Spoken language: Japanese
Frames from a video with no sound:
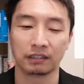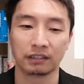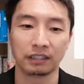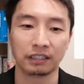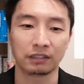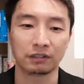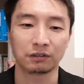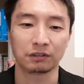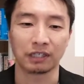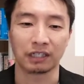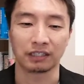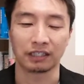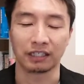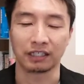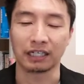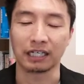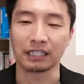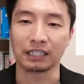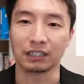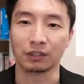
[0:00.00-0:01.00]
いくら
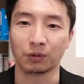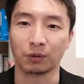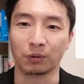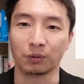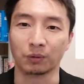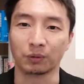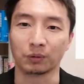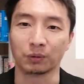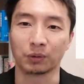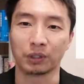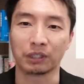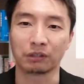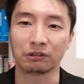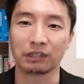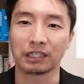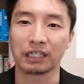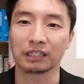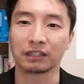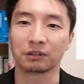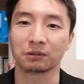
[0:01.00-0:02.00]
で何をどれく
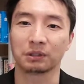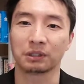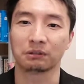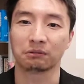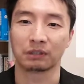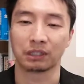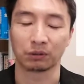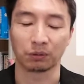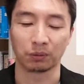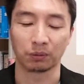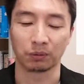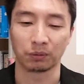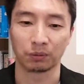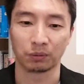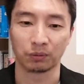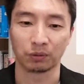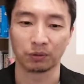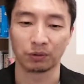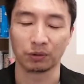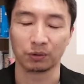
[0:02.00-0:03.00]
らいやってくれるのかと
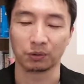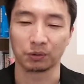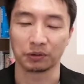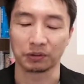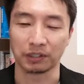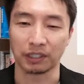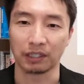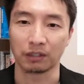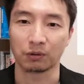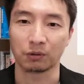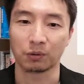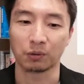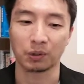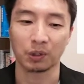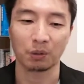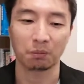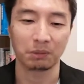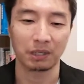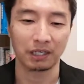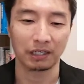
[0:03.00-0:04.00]
いうことですね。こ
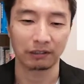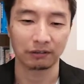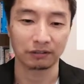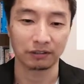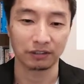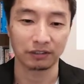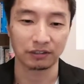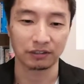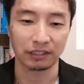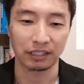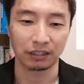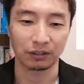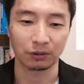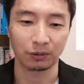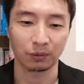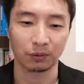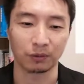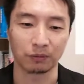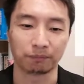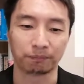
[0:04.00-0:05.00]
れを明確にしない
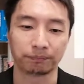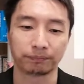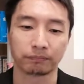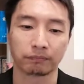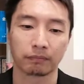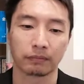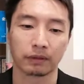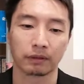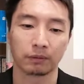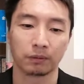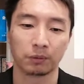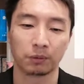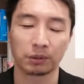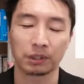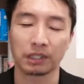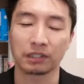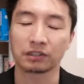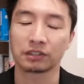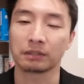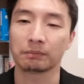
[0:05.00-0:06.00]
と、お
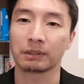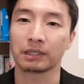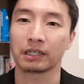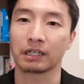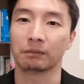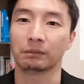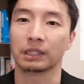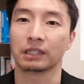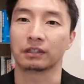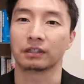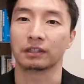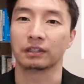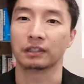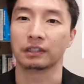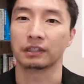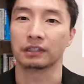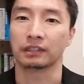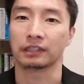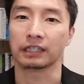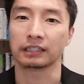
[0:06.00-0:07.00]
客様から見たとき
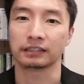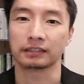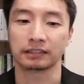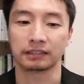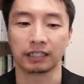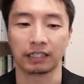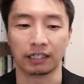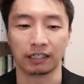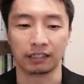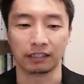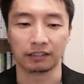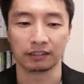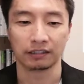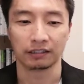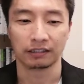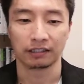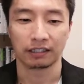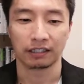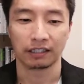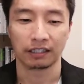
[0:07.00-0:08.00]
に価値がわ、
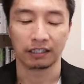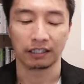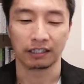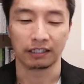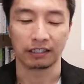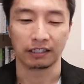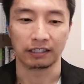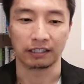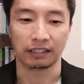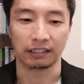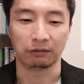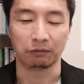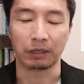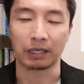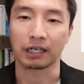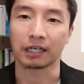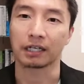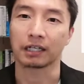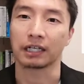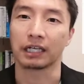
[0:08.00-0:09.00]

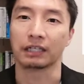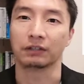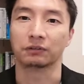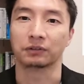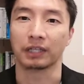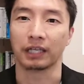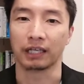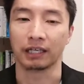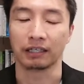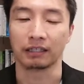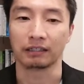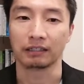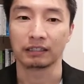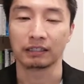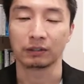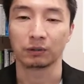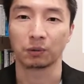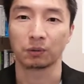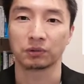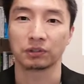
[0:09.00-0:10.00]
えー、からないので、
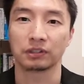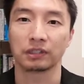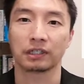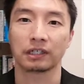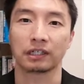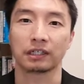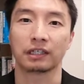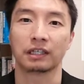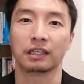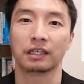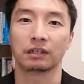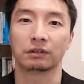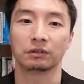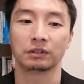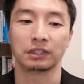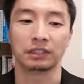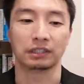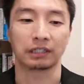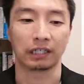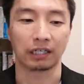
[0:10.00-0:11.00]
当然ながら契
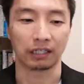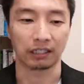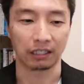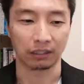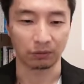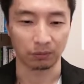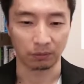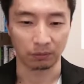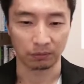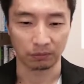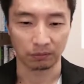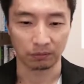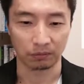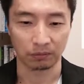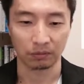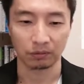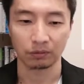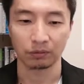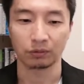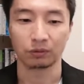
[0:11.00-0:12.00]
約に至らない
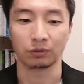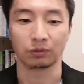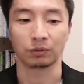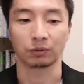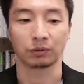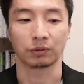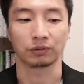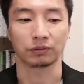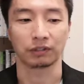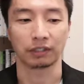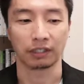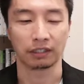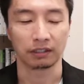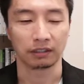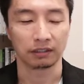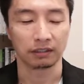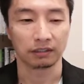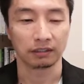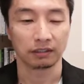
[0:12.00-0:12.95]
ということですね。